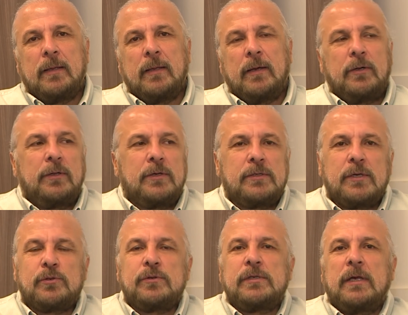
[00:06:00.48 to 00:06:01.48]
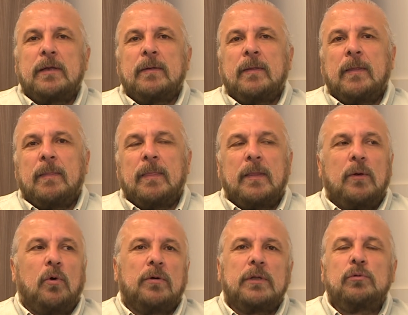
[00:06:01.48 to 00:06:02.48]
arkadaş nasıl olsa
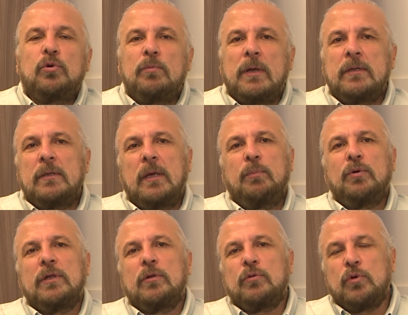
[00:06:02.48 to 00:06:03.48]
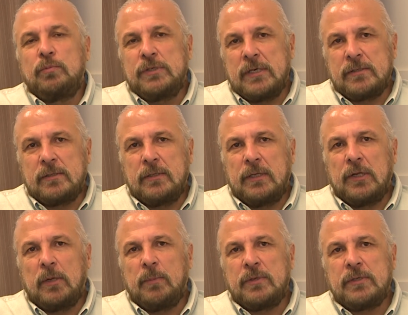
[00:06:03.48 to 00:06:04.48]
orada durmadın, e burada da durmayacaksın diye
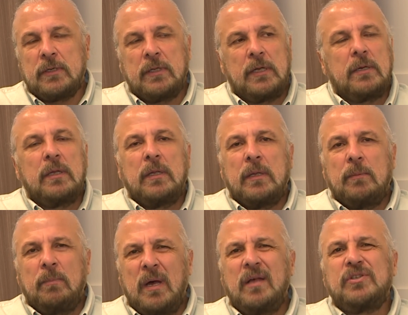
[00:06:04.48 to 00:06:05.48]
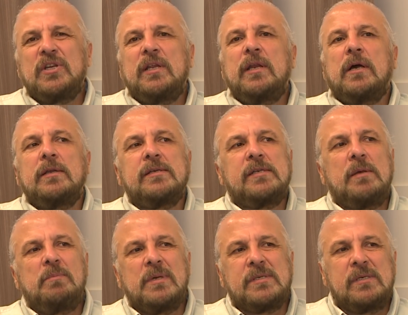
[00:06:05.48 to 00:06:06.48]
devam edecekler. Bazı şeylerin
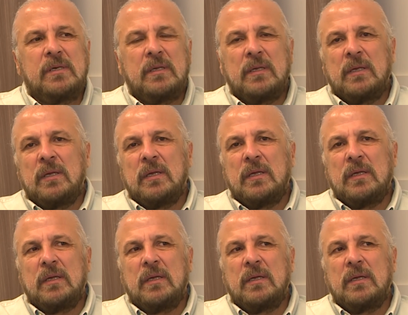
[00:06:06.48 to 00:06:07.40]
kanıksanması e,